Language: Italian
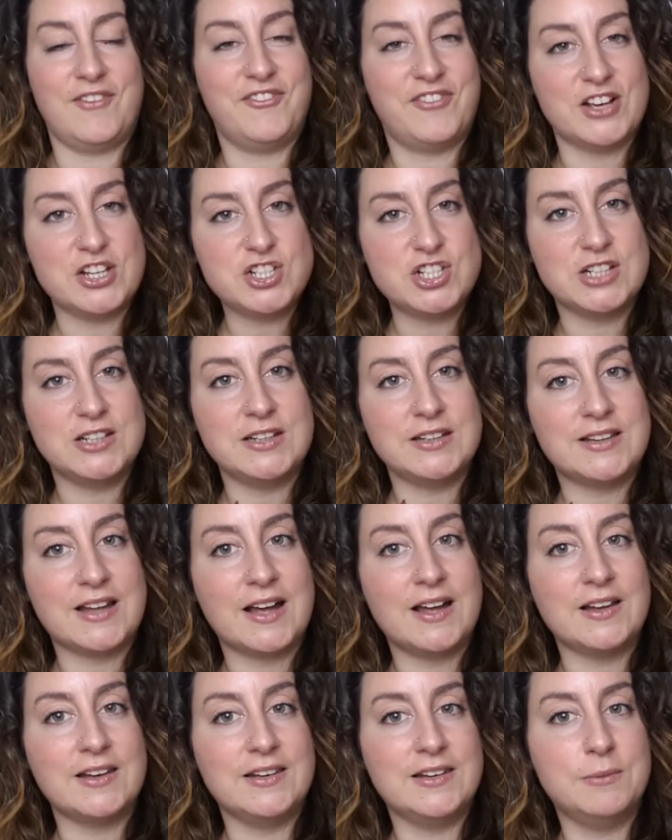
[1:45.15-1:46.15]

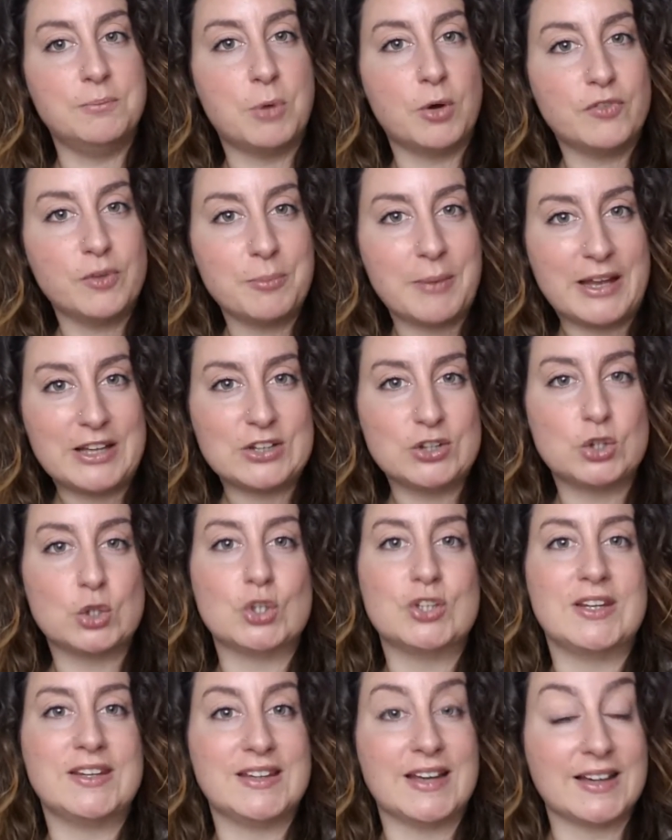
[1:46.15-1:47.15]
facilita il
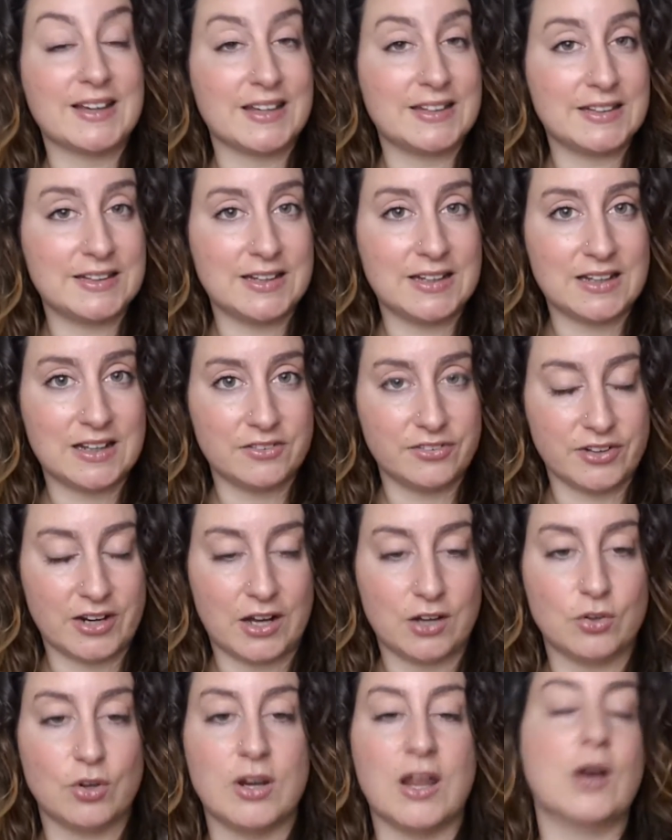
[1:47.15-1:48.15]
movimento degli acheni della
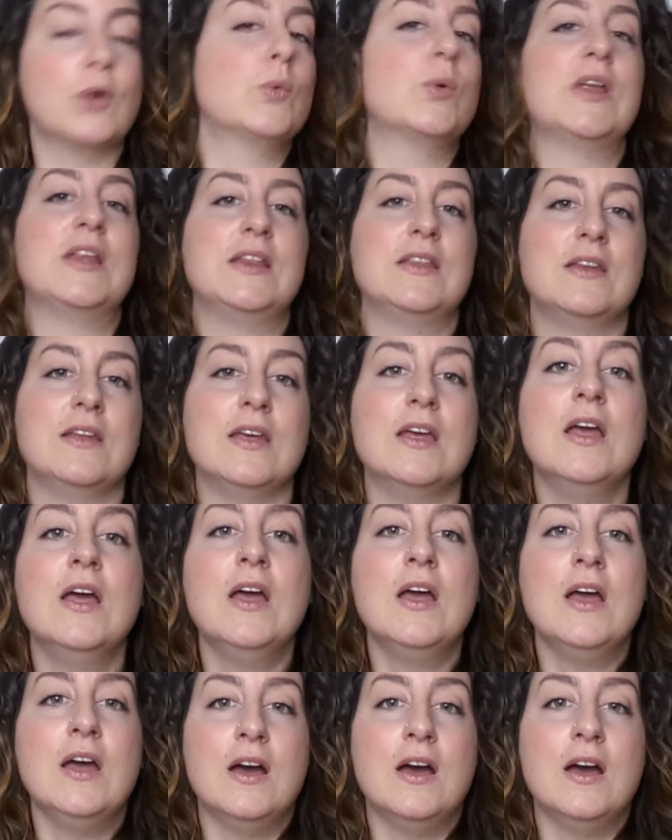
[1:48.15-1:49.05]
fragola, quindi